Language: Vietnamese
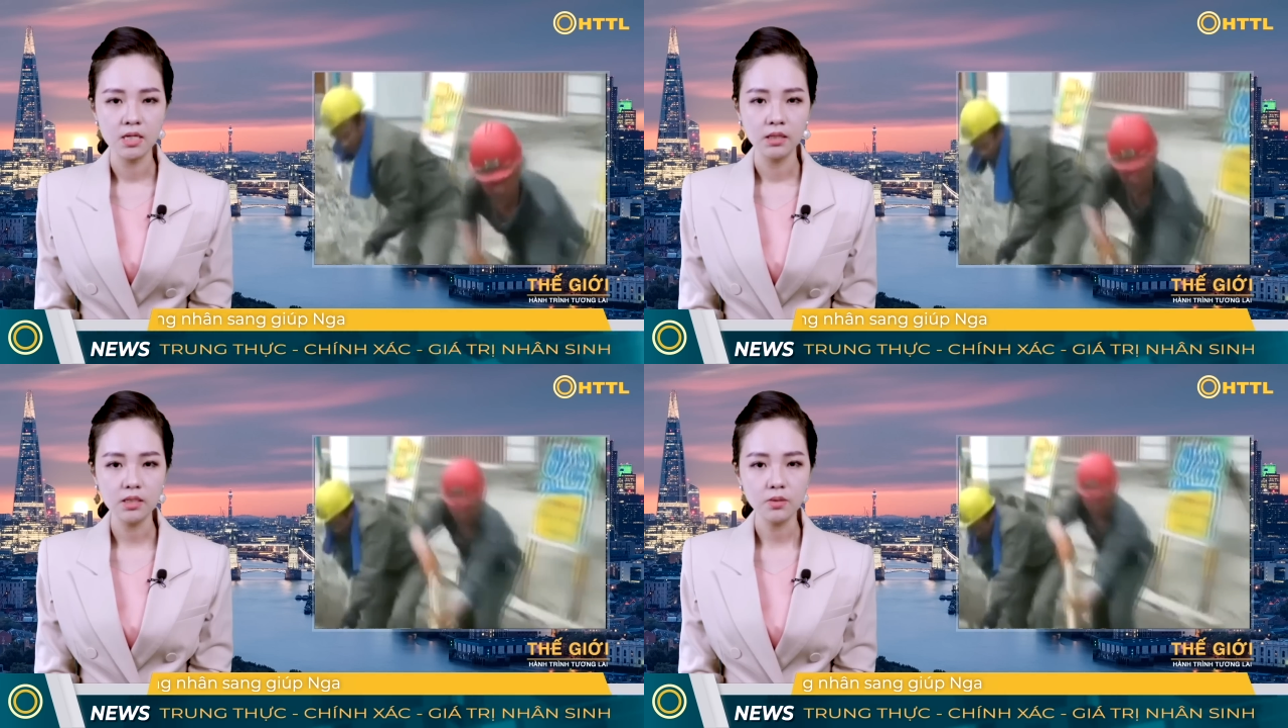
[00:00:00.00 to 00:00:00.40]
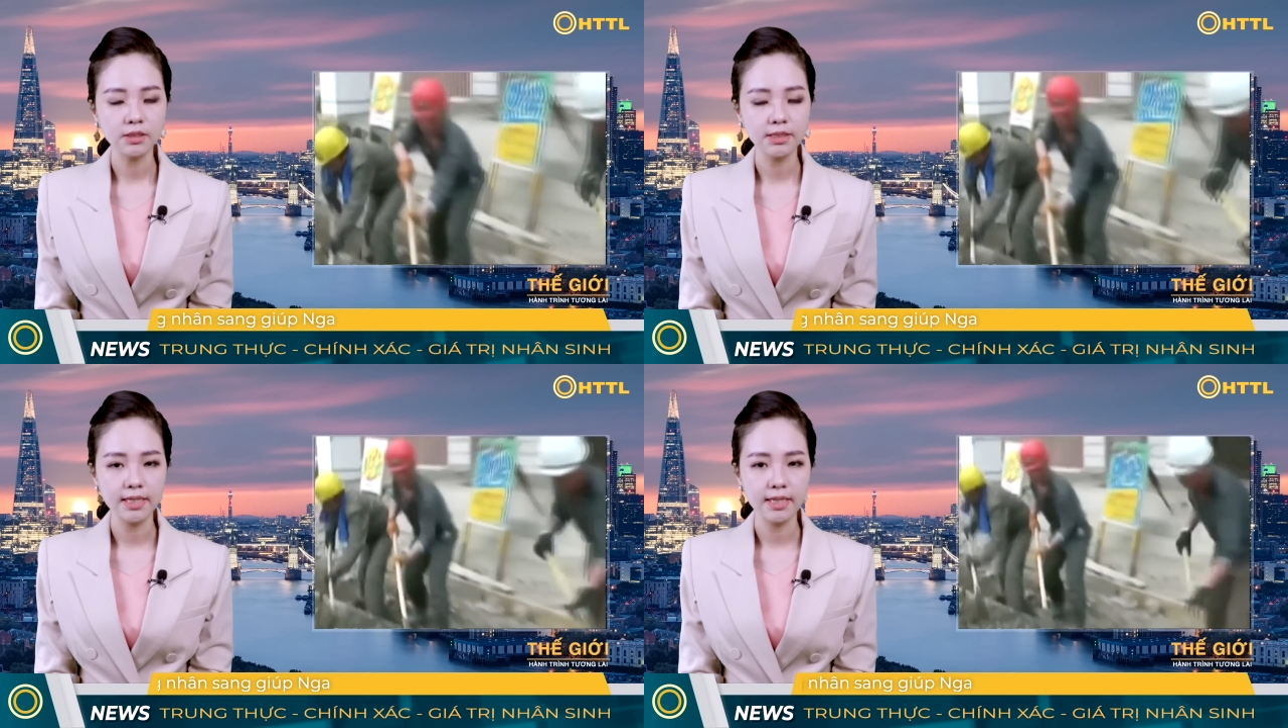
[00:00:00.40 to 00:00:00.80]
nhưng
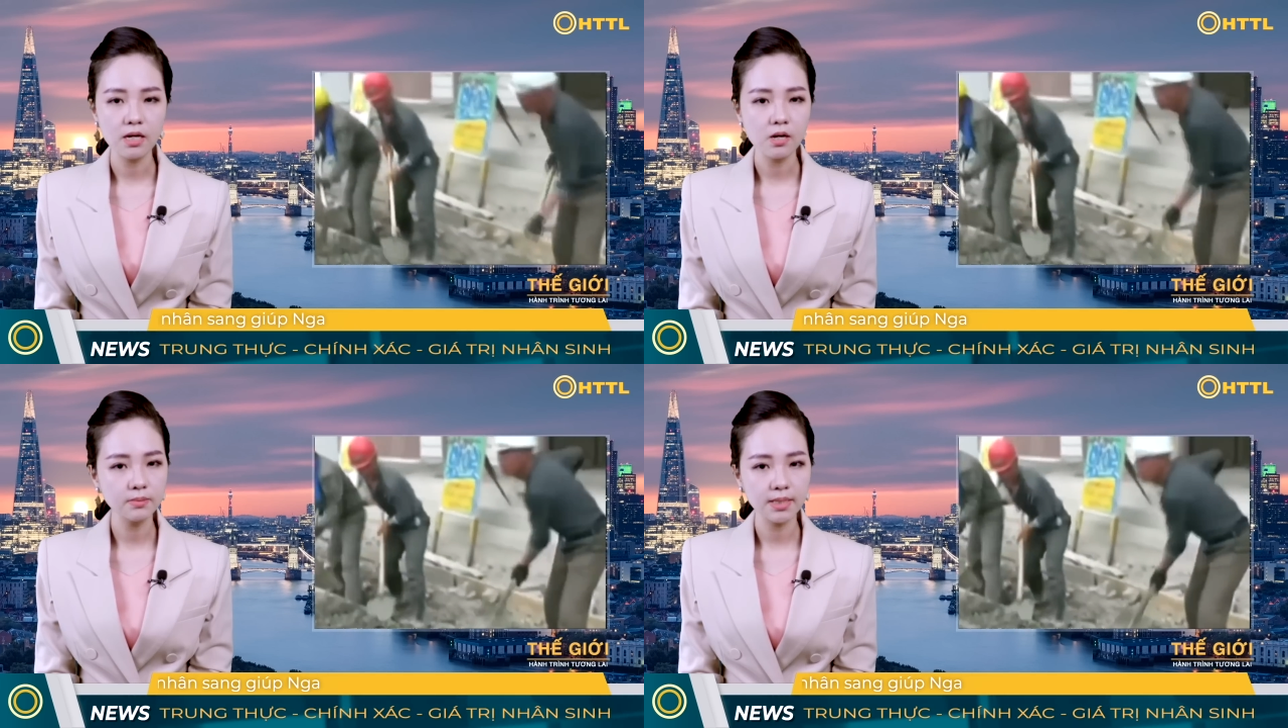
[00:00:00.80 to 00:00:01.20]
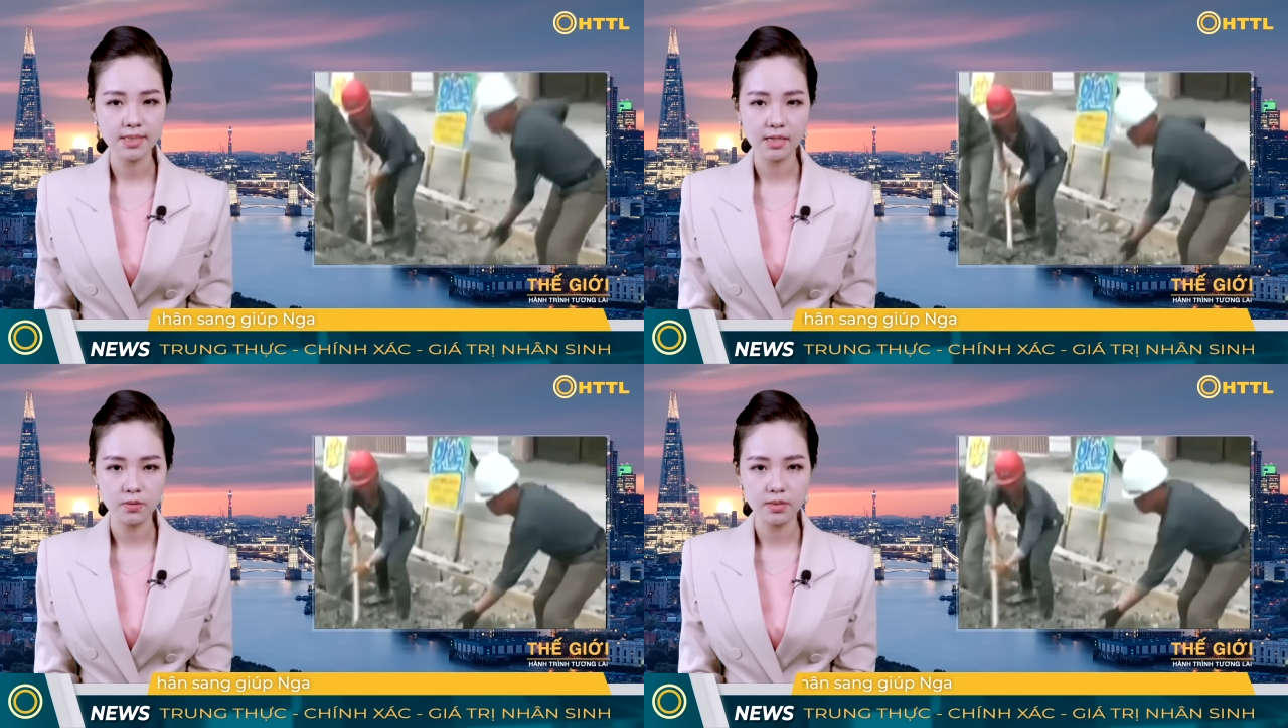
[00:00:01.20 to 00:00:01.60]
cuộc chiến đã không diễn
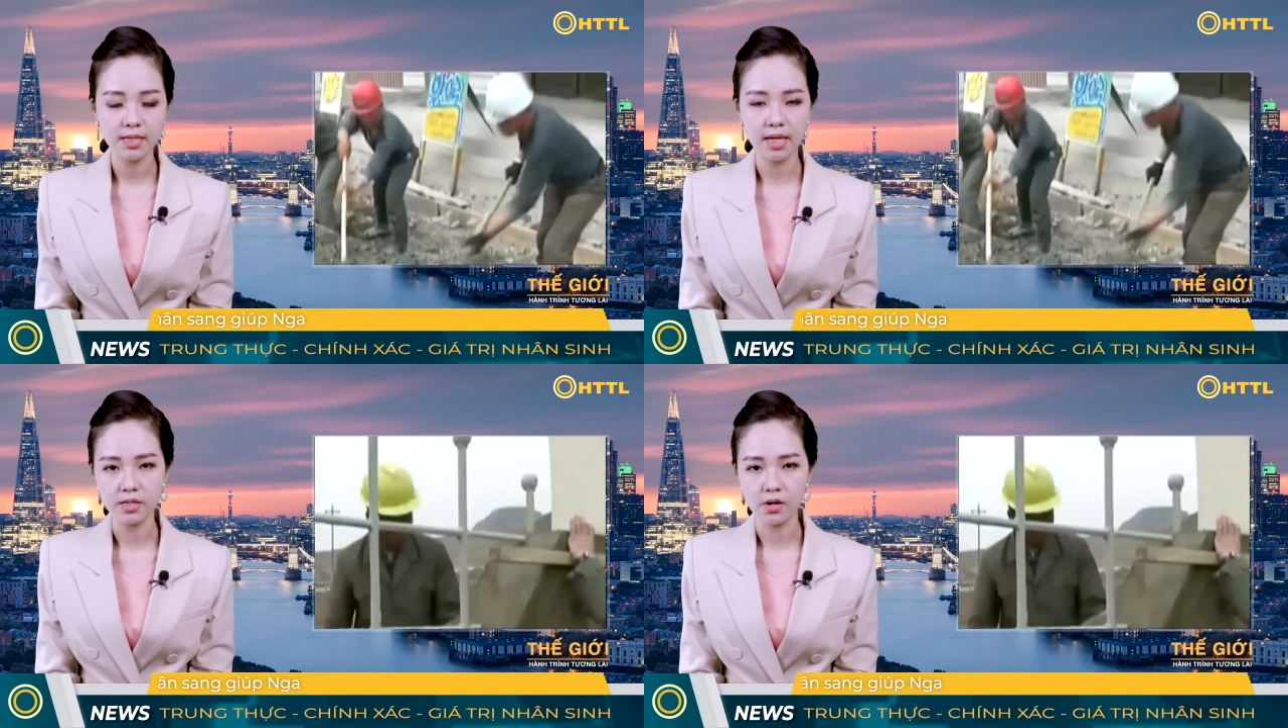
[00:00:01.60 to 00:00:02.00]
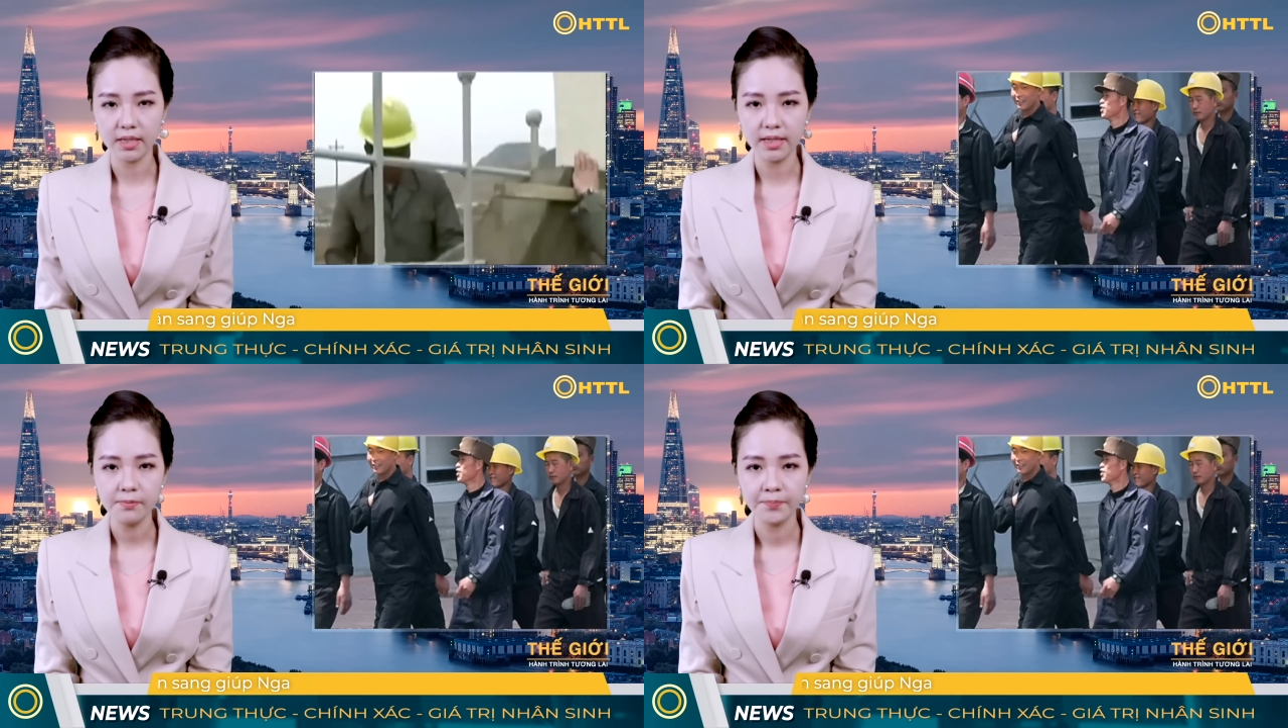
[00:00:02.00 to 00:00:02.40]
ra suôn sẻ như họ
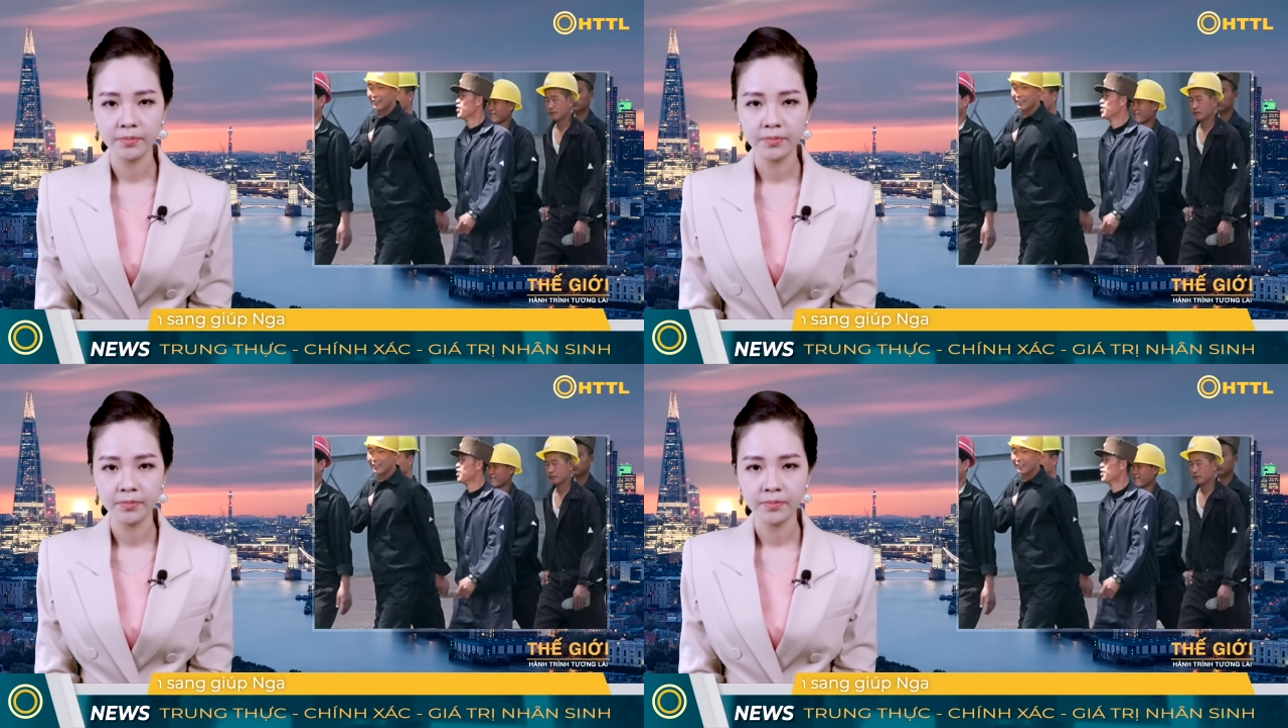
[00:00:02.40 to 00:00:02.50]
nghĩ.